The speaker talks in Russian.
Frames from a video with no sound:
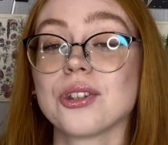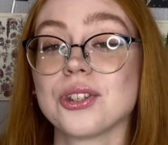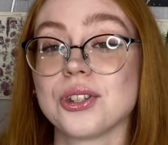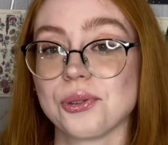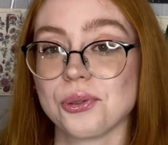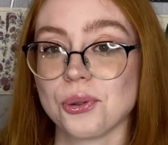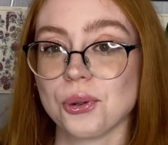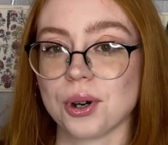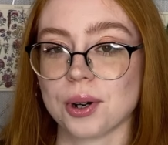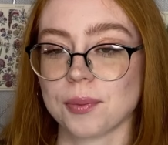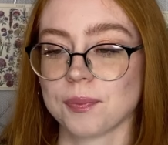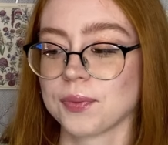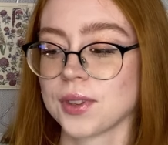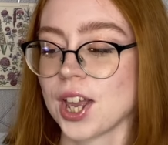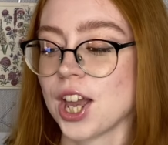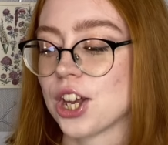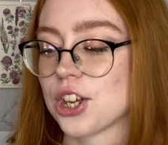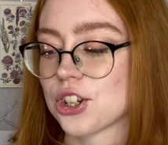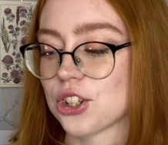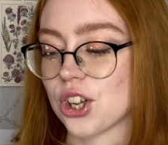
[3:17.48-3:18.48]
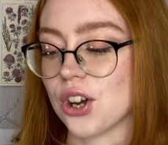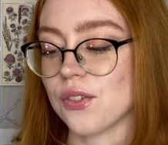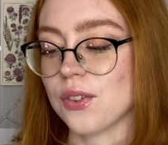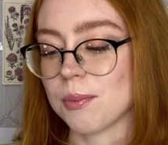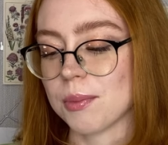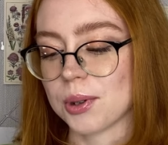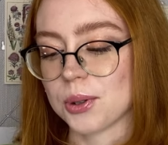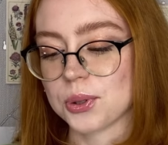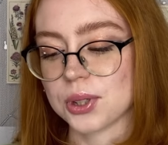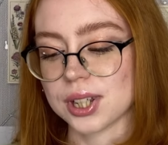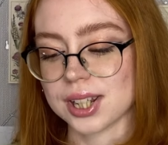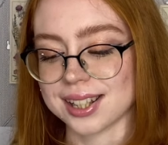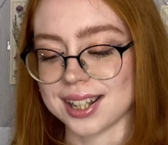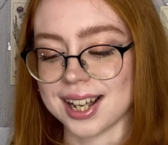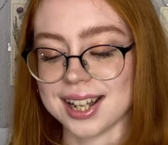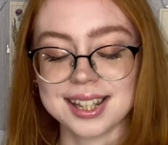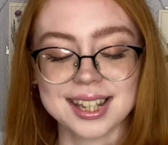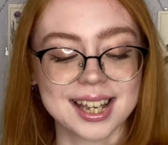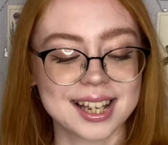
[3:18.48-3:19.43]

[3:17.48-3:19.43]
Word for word: Dior. Что я вам могу сказать?